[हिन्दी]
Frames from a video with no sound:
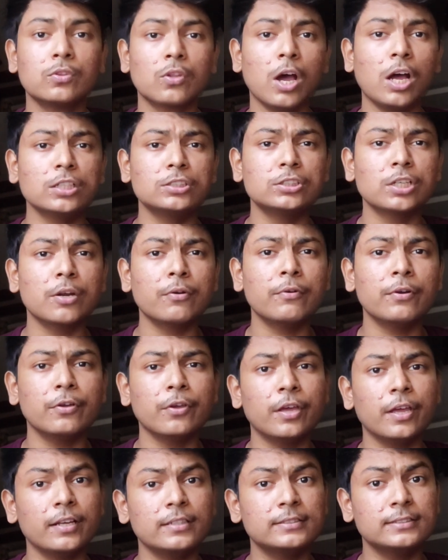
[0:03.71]
तो आज का
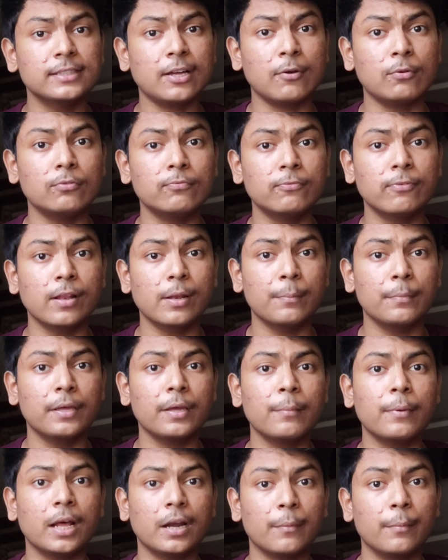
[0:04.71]
वीडियो एक साउथ फिल्म
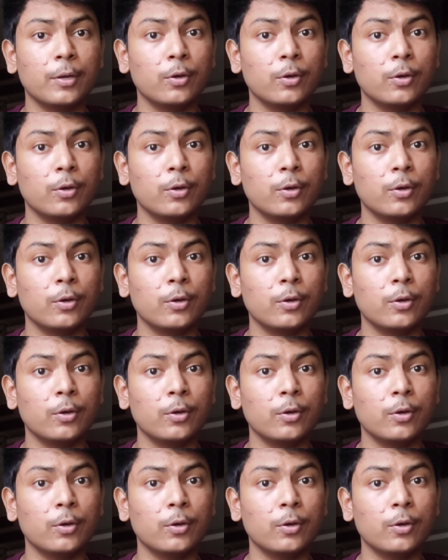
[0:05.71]
के बारे